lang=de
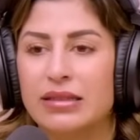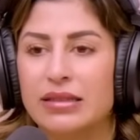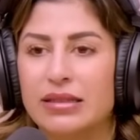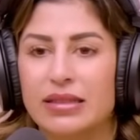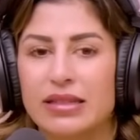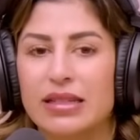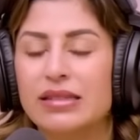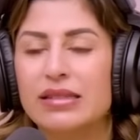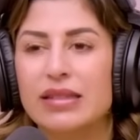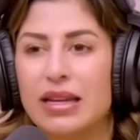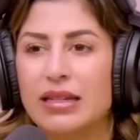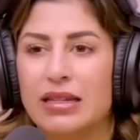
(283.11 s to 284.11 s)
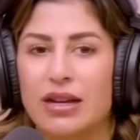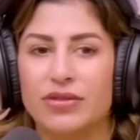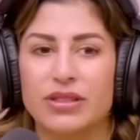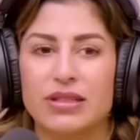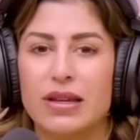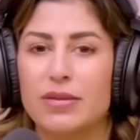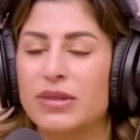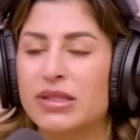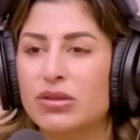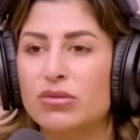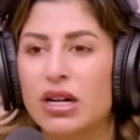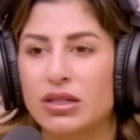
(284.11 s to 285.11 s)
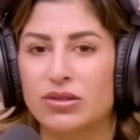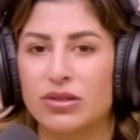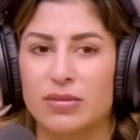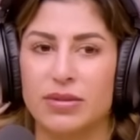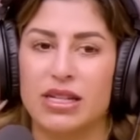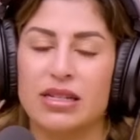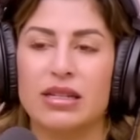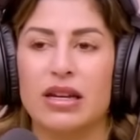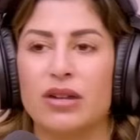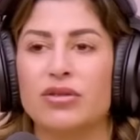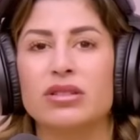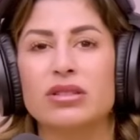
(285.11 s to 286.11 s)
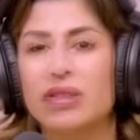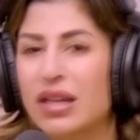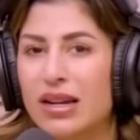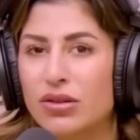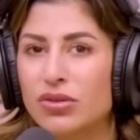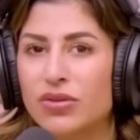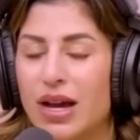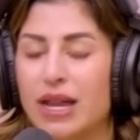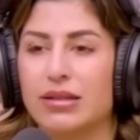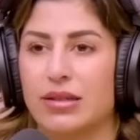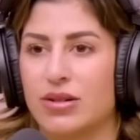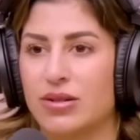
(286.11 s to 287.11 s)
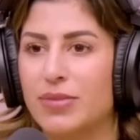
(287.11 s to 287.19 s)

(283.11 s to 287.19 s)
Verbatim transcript: das Kind sehen darf, dass er immer Zugang zu dem Kind hat. Und genau so war es auch.